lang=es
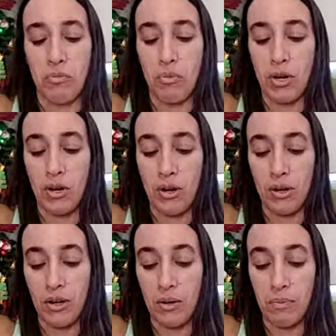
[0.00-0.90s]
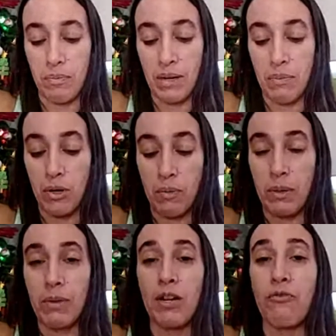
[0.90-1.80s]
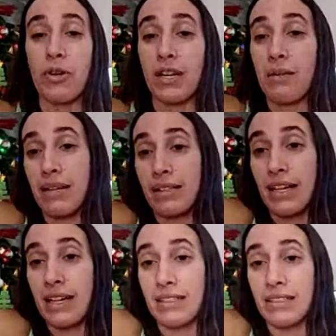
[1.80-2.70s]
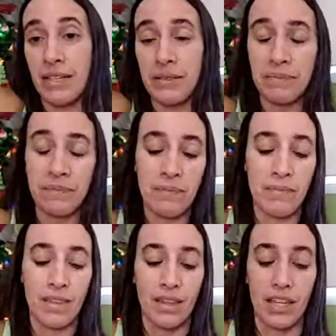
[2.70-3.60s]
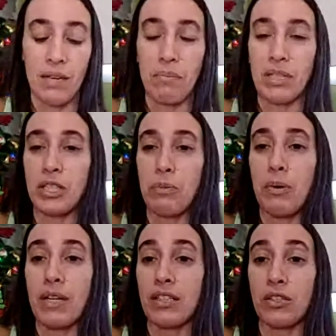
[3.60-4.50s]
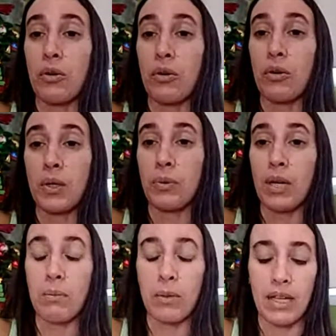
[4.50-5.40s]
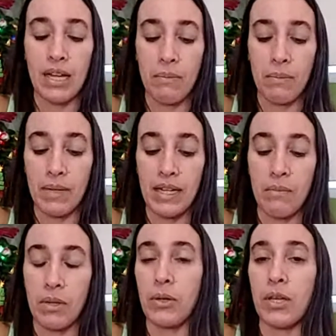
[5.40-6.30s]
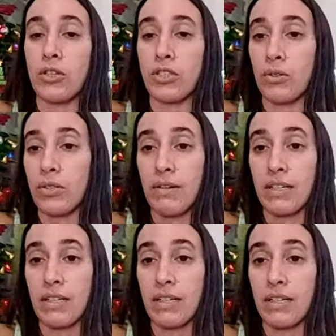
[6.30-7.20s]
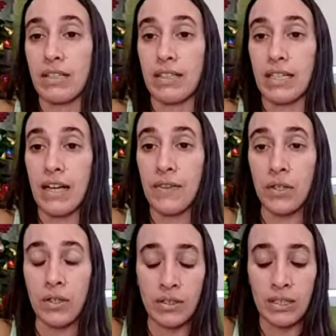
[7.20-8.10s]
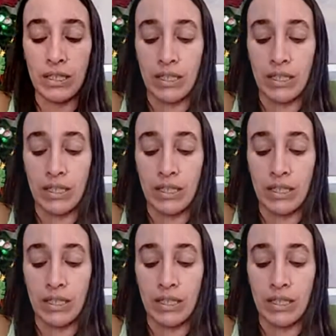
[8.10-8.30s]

Bueno, lo, primero fue reinventarse. En principio iba a ser todo virtual porque las nenas menores de 12 no estaban entrenando.